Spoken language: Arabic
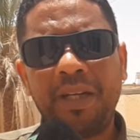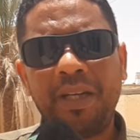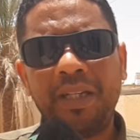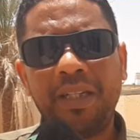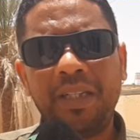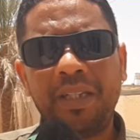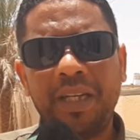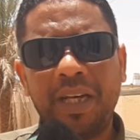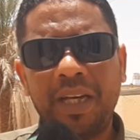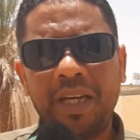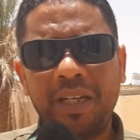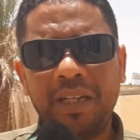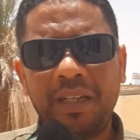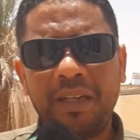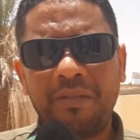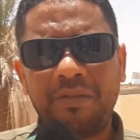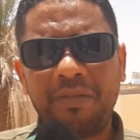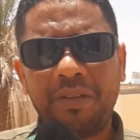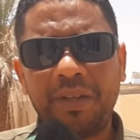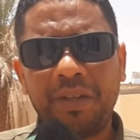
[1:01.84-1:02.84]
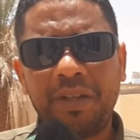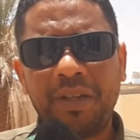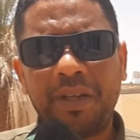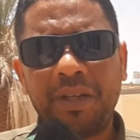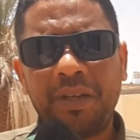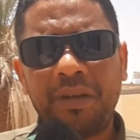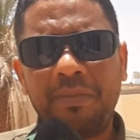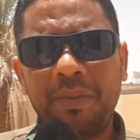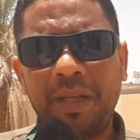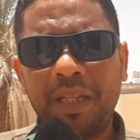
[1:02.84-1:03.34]
لاهالينا في
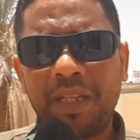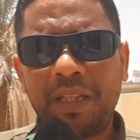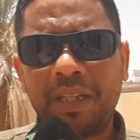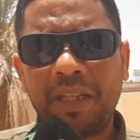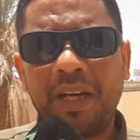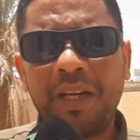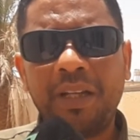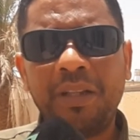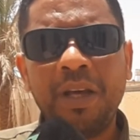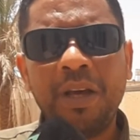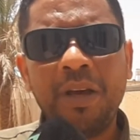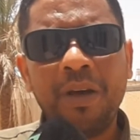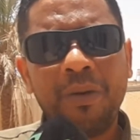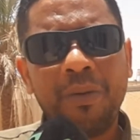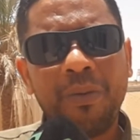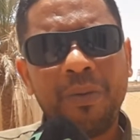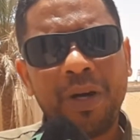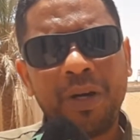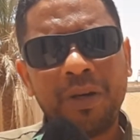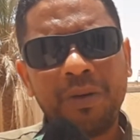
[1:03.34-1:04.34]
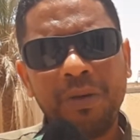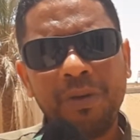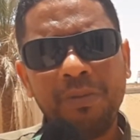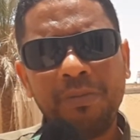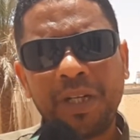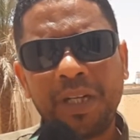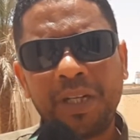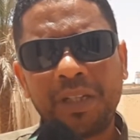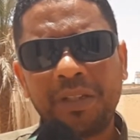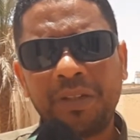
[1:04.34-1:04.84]
بلده غات وكل
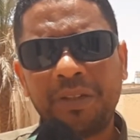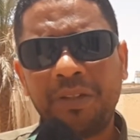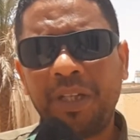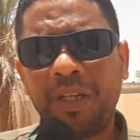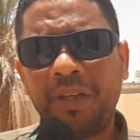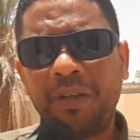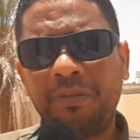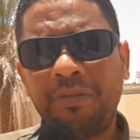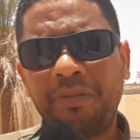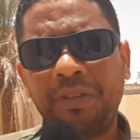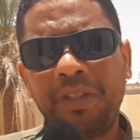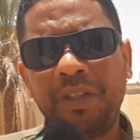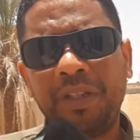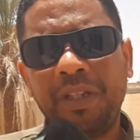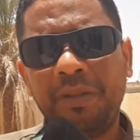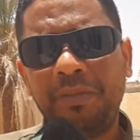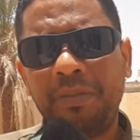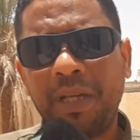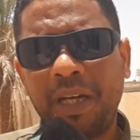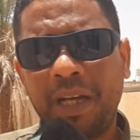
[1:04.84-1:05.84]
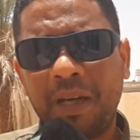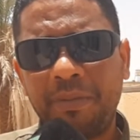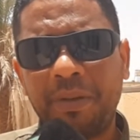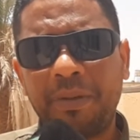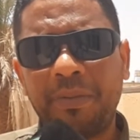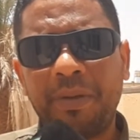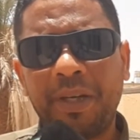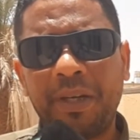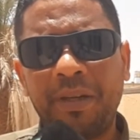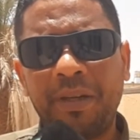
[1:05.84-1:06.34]
مناطقنا في ليبيا الحبيبه.